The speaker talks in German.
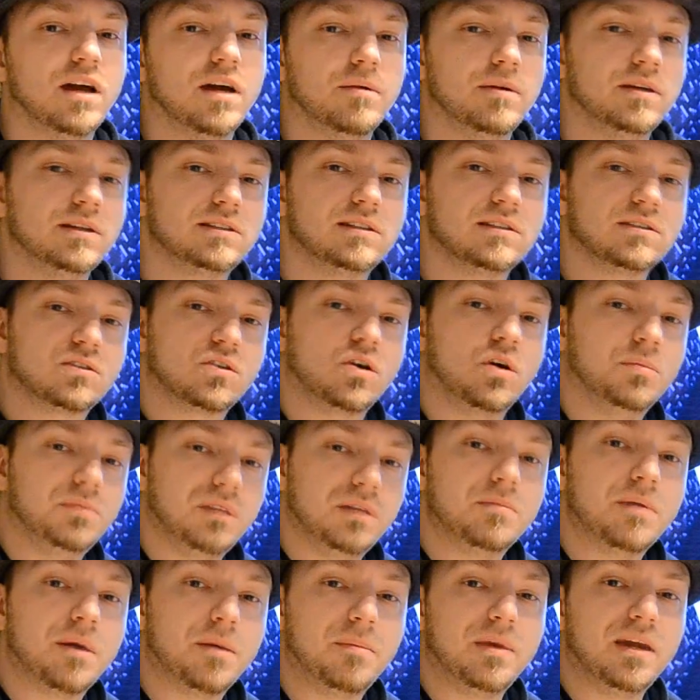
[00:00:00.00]
Aber es, es kommt
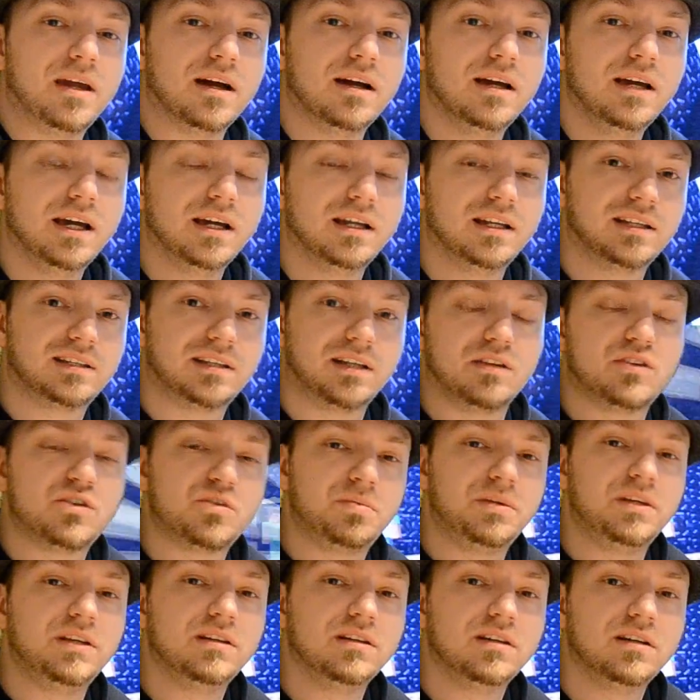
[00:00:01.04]
immer mehr, dass halt
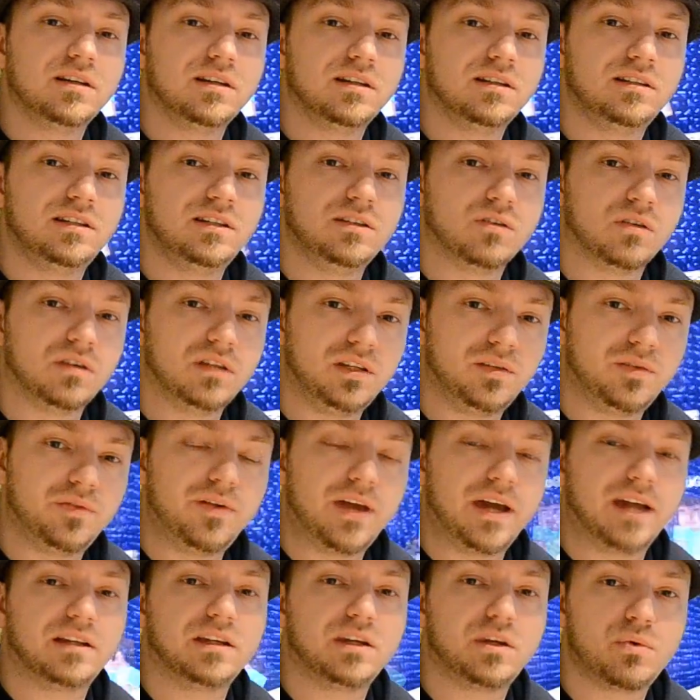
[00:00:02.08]
Spiele, die noch nicht
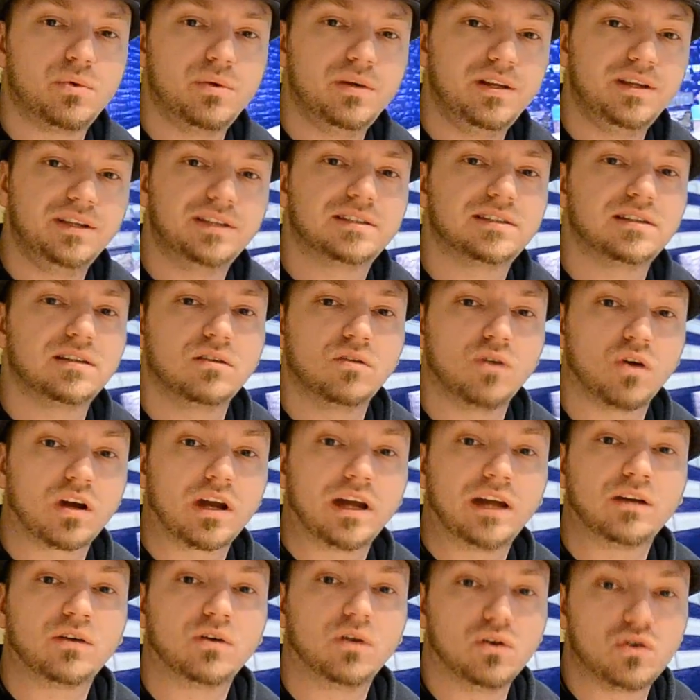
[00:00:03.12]
fertig released sind, noch
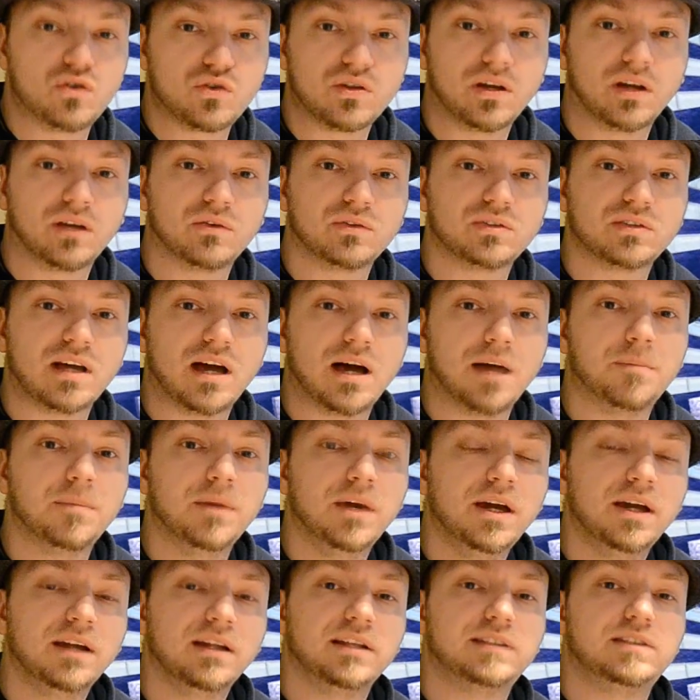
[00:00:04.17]
keinen Goldstatus haben,
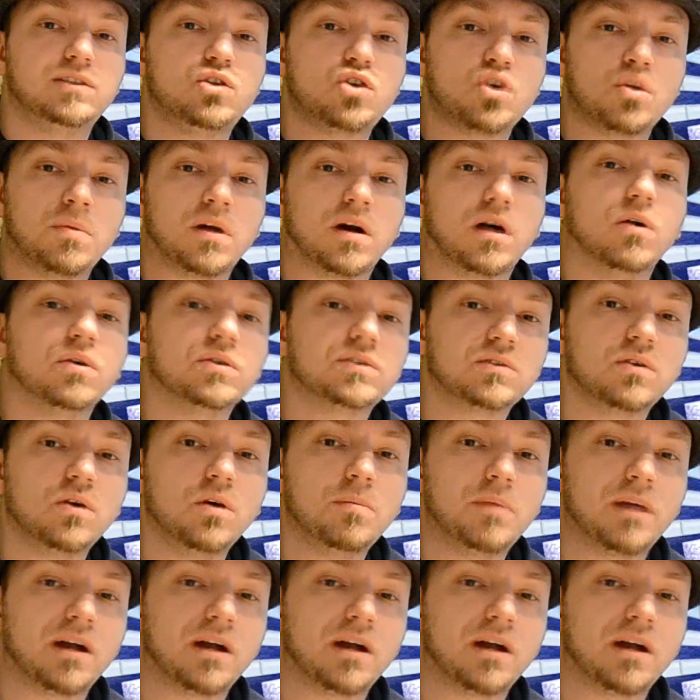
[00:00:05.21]
dass sie schon mal rauskommen.